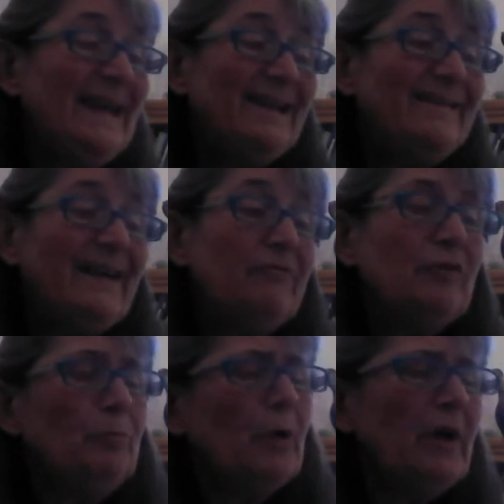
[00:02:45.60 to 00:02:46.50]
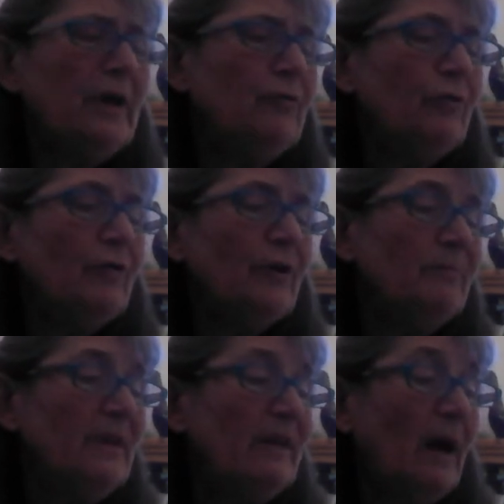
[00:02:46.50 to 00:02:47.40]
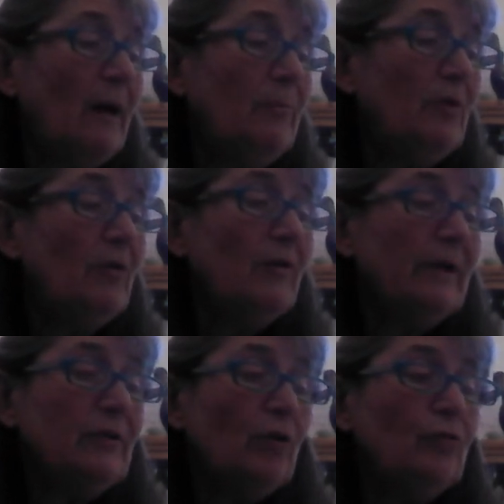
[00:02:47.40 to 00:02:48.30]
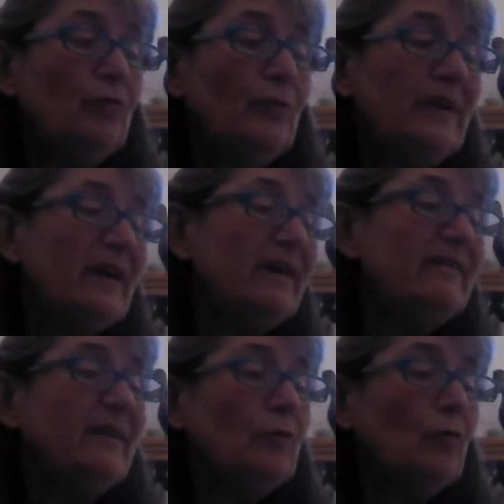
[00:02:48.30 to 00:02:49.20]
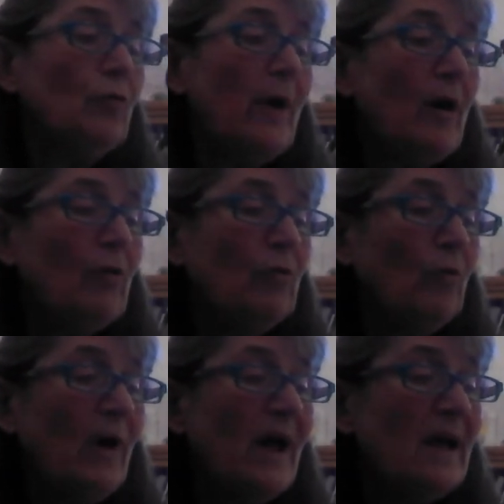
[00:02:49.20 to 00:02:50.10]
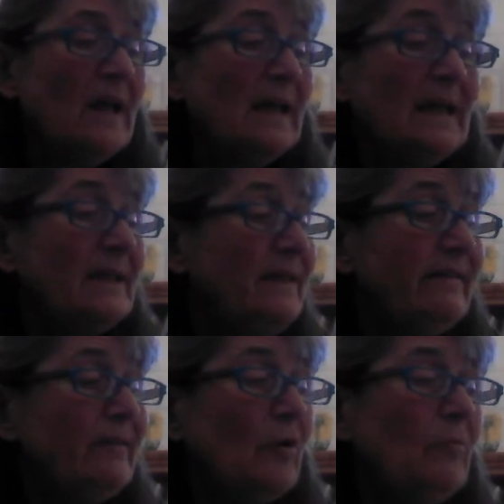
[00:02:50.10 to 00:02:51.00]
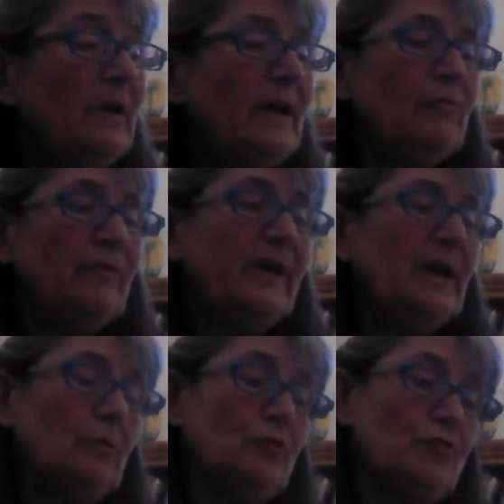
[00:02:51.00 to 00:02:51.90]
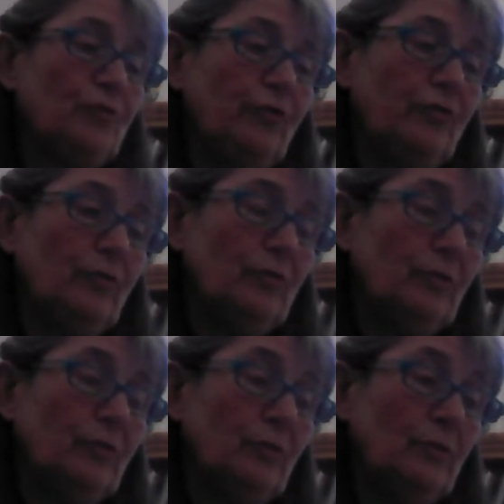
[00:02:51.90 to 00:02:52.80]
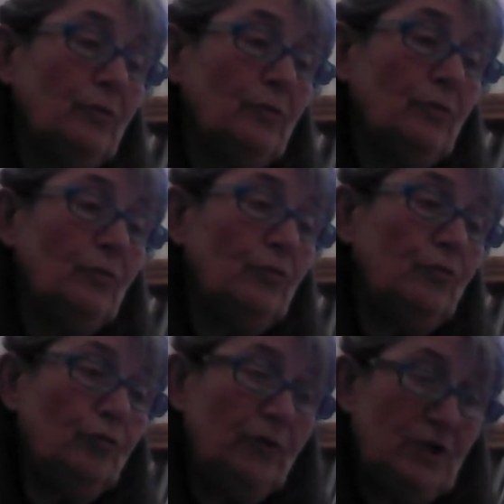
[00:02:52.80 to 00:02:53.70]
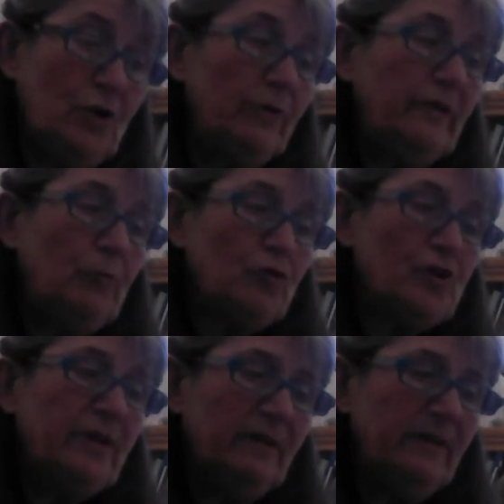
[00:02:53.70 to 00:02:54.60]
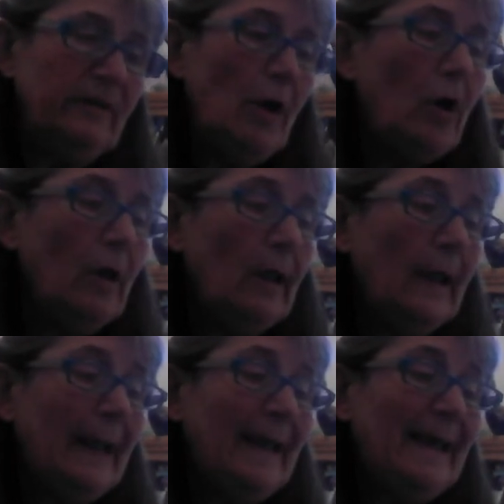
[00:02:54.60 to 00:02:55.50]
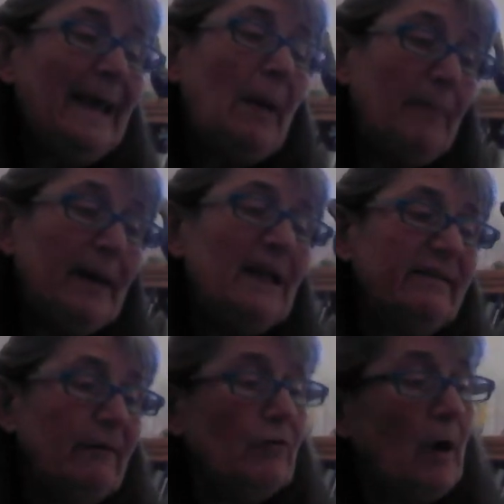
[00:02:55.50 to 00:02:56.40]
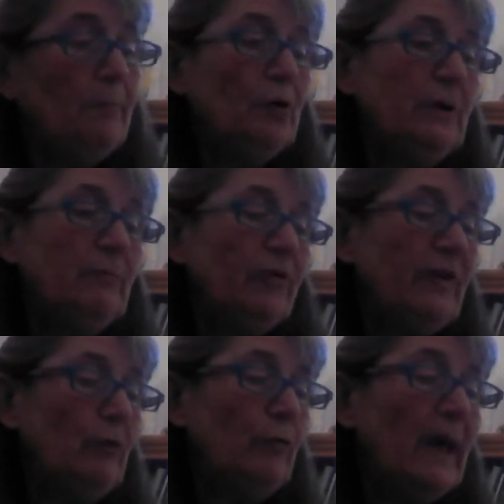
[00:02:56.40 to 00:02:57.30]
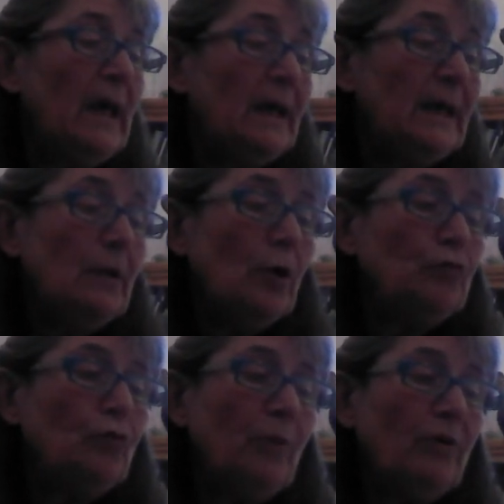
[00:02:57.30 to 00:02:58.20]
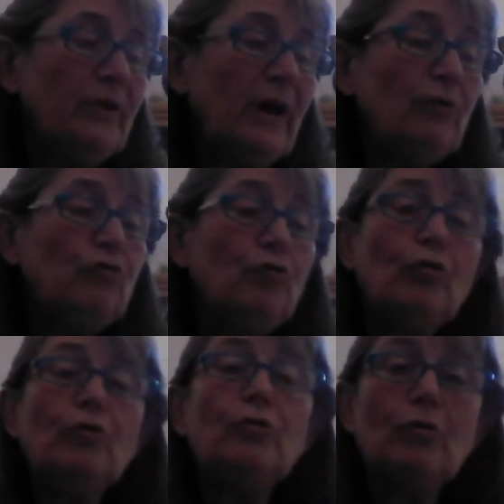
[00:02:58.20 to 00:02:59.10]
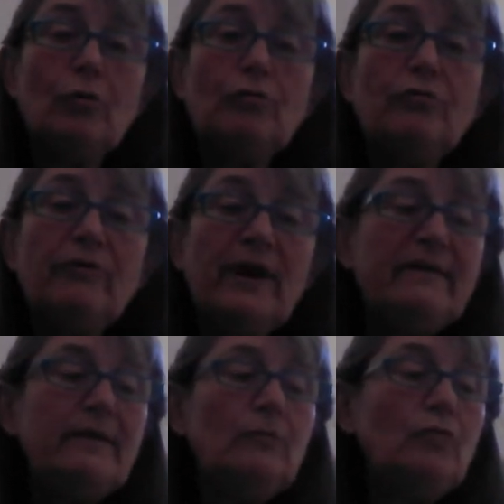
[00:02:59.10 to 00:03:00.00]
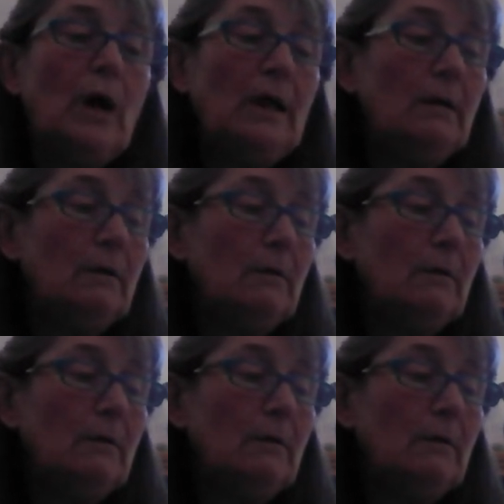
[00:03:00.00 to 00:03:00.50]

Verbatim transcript: Ils avaient près d'eux comme des draps blancs étendus et dressés de loin en loin, qui semblaient couvrir quelque chose Don Quichotte s'approcha des dîneurs, et après les avoir poliment salués, il leur demanda ce que couvraient ces toiles.